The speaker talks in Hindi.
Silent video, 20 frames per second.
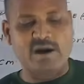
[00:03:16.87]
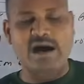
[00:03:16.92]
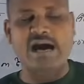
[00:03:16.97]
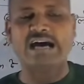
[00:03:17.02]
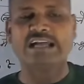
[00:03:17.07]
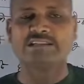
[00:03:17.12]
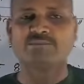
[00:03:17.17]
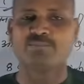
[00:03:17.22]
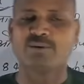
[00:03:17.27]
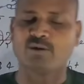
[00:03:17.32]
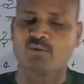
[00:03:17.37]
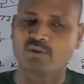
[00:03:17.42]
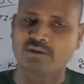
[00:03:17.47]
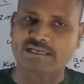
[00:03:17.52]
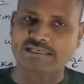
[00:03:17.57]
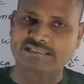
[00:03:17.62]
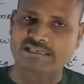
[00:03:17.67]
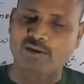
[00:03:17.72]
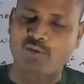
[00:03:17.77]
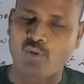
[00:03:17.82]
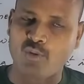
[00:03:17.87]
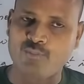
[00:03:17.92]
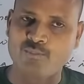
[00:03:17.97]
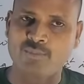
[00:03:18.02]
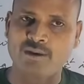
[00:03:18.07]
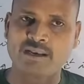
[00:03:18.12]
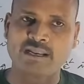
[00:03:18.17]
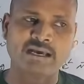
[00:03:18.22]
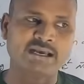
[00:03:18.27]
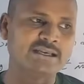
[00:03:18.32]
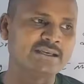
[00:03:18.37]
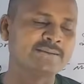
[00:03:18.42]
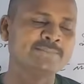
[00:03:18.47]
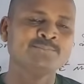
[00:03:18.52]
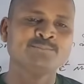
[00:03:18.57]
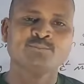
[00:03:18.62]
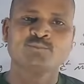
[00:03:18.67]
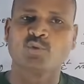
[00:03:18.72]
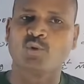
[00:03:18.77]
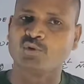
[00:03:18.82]
हाथ पे कोई ऐसा ओम बना है
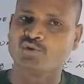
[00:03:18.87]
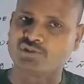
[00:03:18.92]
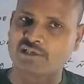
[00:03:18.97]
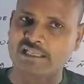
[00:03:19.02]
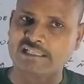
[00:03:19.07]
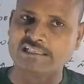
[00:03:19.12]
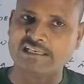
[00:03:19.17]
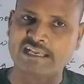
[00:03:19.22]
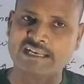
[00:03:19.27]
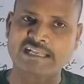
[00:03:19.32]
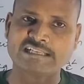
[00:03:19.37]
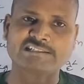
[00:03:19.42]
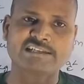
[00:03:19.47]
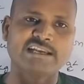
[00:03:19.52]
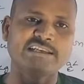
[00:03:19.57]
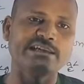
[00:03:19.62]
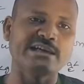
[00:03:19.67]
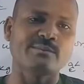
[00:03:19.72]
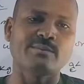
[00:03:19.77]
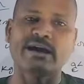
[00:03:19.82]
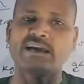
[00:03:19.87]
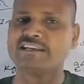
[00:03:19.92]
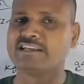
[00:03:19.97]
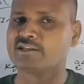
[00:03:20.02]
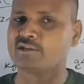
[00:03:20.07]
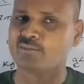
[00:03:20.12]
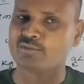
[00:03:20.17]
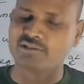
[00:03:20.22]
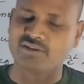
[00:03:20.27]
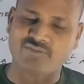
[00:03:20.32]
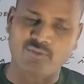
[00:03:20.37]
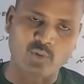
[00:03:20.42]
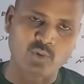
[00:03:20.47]
तो चल जाना चाहिए एक भाई ने तो मुझे